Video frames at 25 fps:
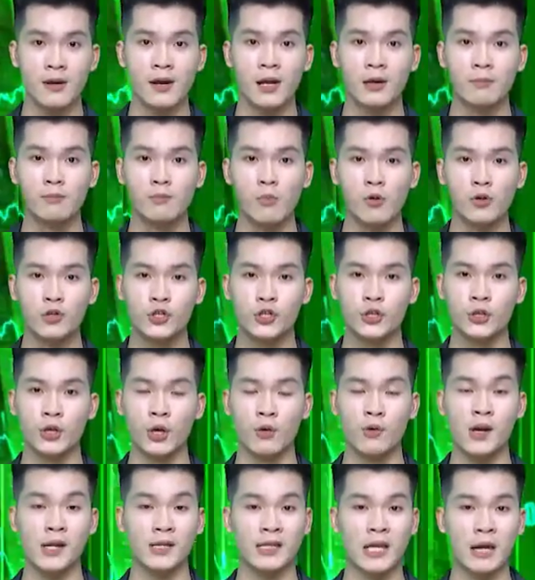Lực mua chủ
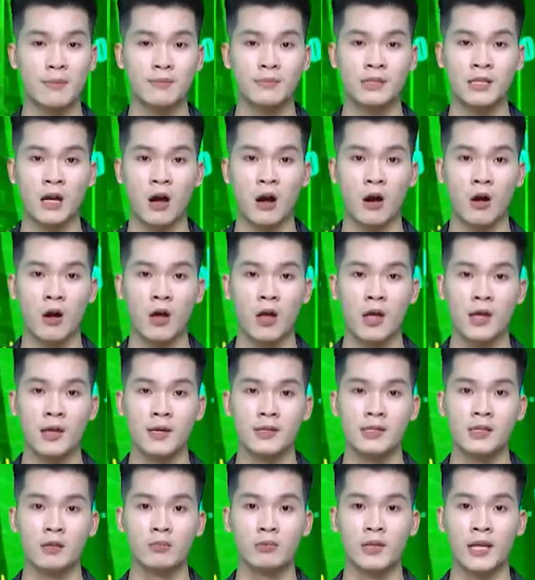yếu là thăm dò,
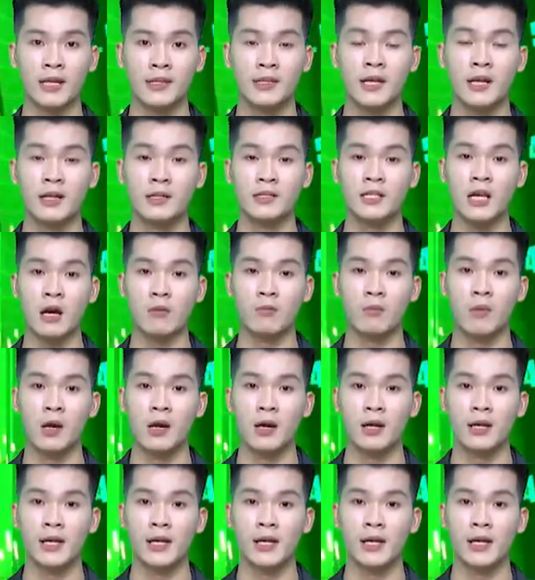dòng tiền thận trọng